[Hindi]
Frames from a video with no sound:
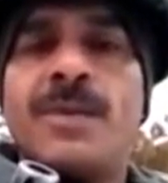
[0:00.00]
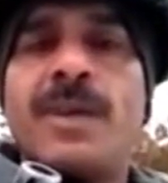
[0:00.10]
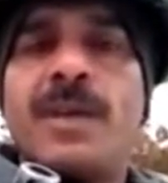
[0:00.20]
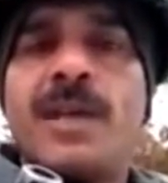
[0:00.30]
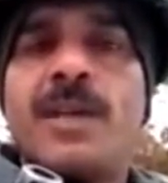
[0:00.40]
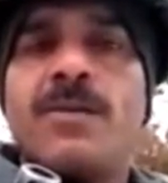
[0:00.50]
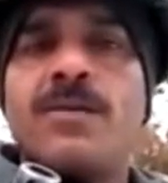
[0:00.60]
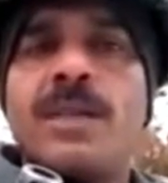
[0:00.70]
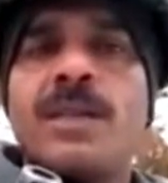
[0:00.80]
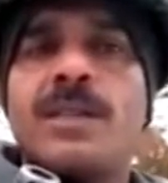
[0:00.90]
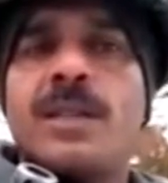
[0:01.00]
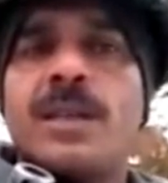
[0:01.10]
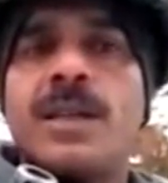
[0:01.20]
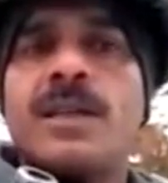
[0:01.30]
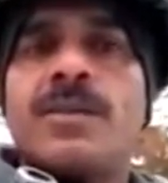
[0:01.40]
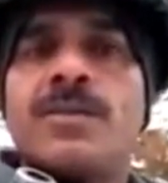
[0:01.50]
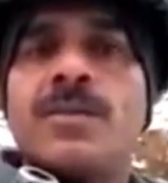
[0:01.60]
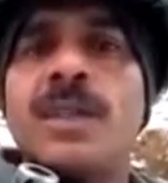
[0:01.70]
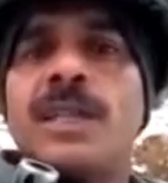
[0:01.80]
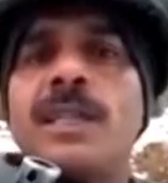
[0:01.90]
मैं फिर कह रहा हूँ भारत सरकार सब
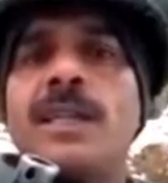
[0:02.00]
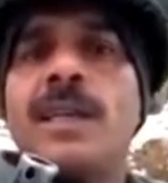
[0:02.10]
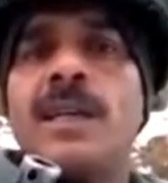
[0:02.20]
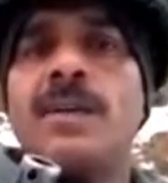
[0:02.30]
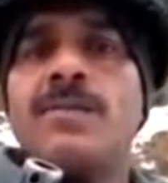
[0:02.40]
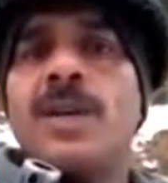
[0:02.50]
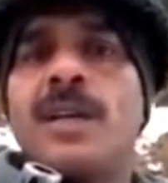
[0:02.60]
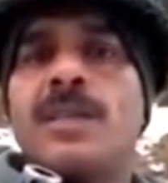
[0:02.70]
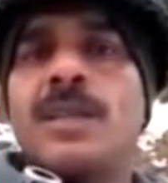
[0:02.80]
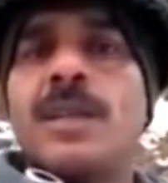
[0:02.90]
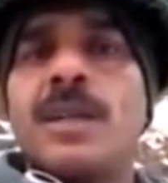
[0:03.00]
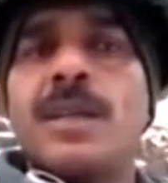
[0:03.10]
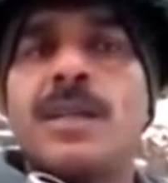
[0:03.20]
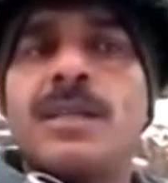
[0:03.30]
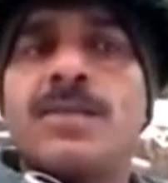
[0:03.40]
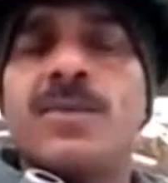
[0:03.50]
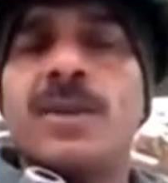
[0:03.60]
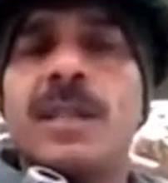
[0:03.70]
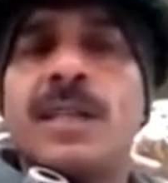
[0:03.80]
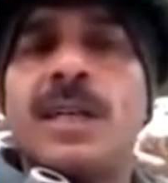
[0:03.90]
कुछ देती है भारत सरकार के सब
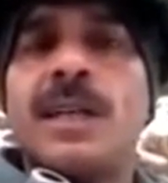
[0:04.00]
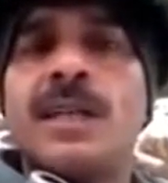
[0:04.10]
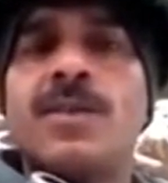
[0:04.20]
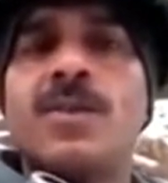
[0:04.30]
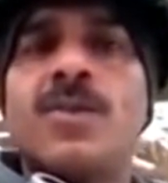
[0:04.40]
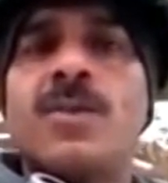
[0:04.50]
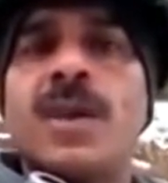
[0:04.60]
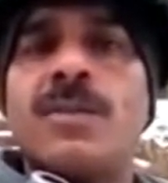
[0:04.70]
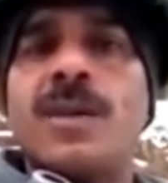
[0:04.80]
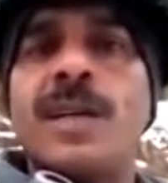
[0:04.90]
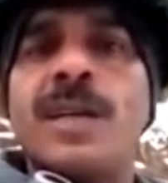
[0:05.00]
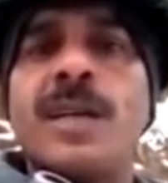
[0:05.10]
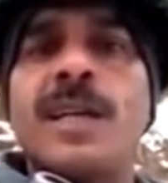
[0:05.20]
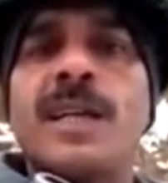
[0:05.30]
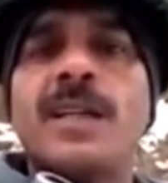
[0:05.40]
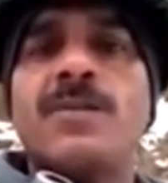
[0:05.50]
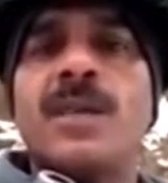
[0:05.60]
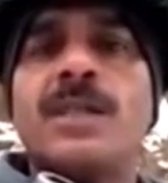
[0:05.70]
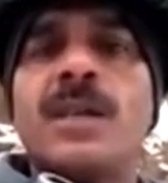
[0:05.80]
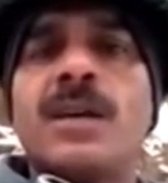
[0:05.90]
कुछ आता है स्टोर भरे पड़े हैं लेकिन
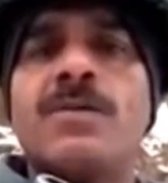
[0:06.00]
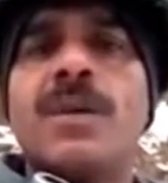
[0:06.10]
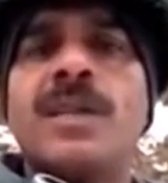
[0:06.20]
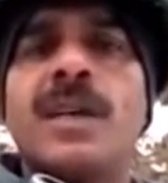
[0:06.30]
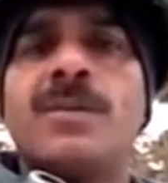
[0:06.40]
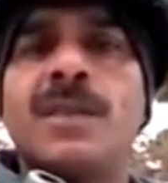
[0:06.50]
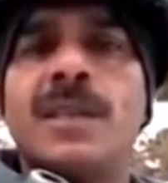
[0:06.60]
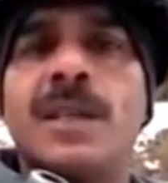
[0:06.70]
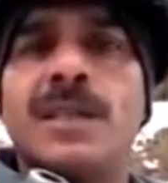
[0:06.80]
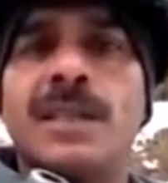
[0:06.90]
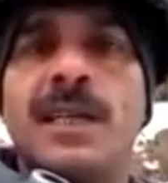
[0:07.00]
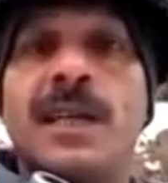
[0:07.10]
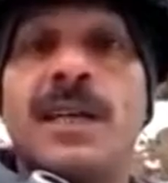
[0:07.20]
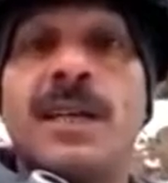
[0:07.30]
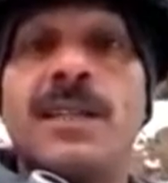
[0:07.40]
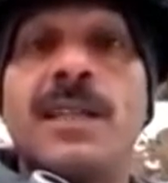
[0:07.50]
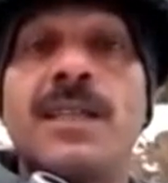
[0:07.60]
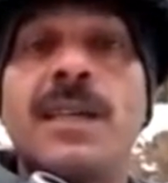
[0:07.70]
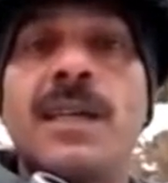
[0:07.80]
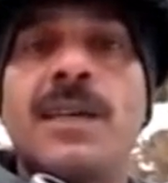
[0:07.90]
वह सब बाजार में चला जाता है कहाँ
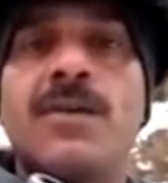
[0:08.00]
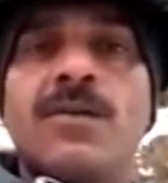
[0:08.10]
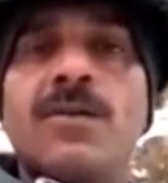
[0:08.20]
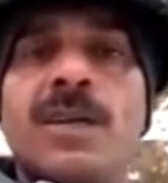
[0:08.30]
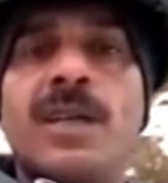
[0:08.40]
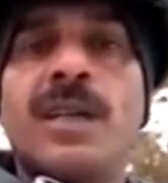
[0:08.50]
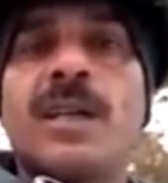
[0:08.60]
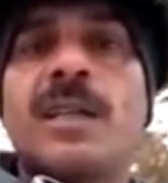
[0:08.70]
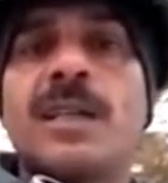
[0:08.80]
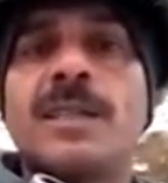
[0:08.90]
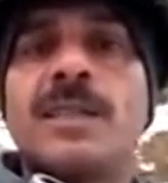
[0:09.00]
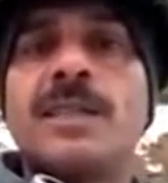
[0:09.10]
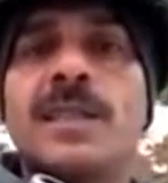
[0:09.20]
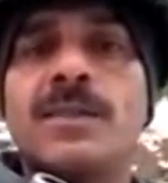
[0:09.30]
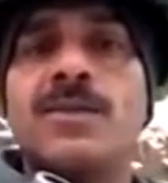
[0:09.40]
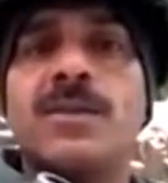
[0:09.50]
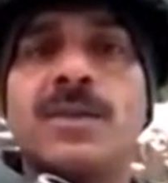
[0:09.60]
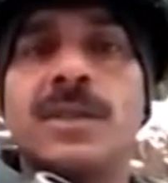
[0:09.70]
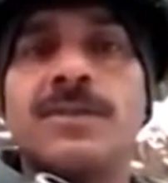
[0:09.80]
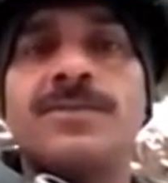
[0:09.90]
जाता है कौन बिक्री करता है इसकी जांच होनी
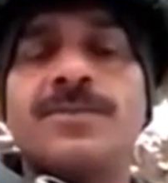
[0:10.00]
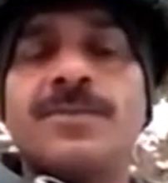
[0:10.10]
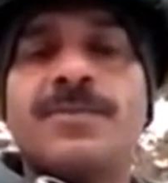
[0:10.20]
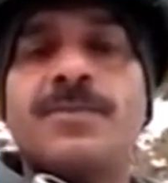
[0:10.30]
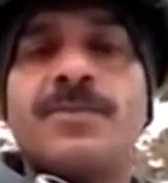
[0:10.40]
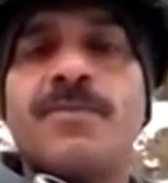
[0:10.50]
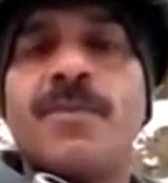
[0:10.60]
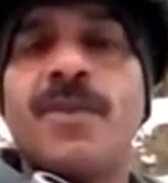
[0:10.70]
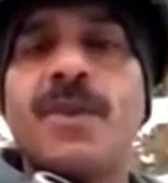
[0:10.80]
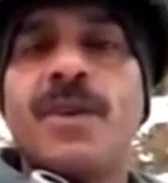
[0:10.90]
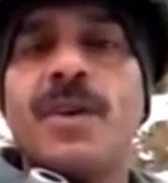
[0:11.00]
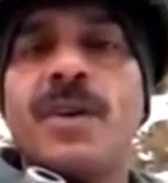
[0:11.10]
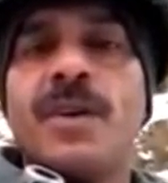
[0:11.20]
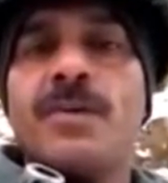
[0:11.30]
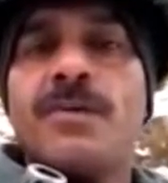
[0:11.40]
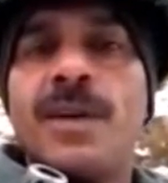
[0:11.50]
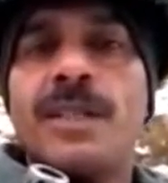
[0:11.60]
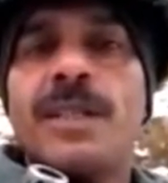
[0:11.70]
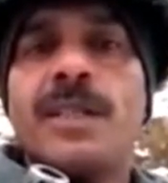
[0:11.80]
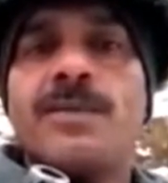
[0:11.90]
चाहिए मैं
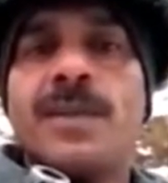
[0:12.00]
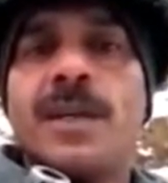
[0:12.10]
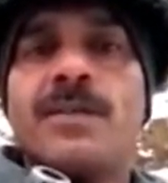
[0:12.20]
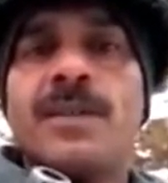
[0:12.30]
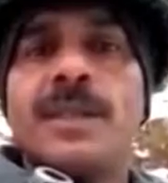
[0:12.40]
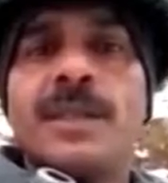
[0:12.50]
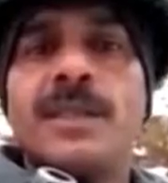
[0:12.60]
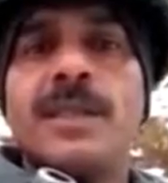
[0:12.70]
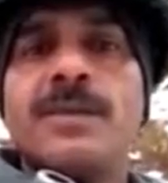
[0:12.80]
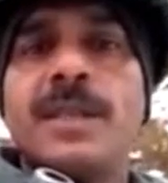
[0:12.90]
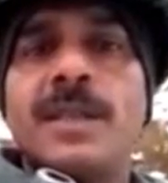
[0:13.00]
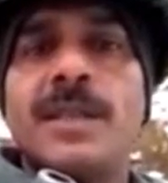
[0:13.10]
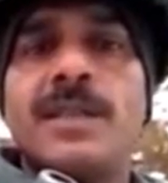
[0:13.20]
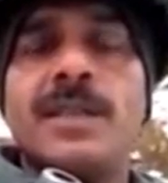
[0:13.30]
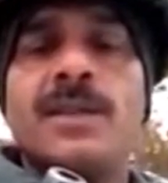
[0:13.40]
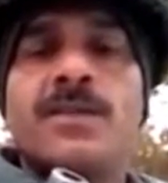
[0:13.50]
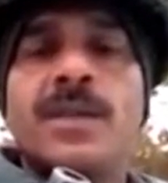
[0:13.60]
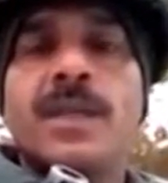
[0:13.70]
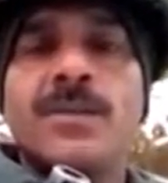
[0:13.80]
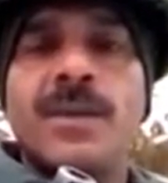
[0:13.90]
आदरणीय प्रधानमंत्री जी से भी कहना चाहता हूँ
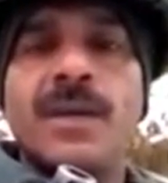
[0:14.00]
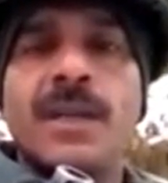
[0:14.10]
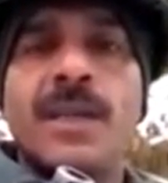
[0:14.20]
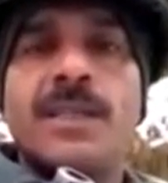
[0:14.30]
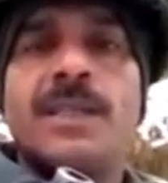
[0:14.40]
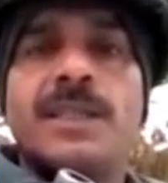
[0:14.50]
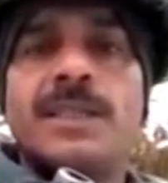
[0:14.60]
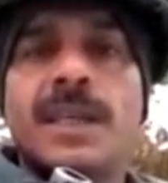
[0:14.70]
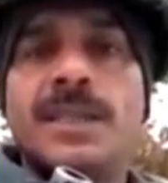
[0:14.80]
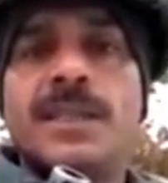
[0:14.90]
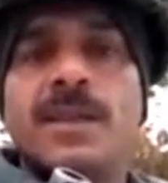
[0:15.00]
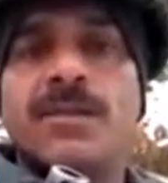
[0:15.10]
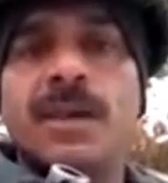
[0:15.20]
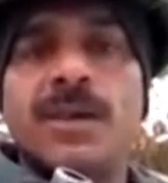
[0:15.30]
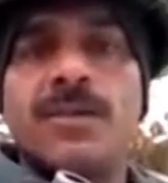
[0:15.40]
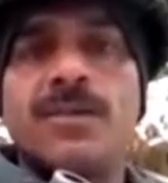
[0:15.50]
कि कृपा करके इसकी जांच करवा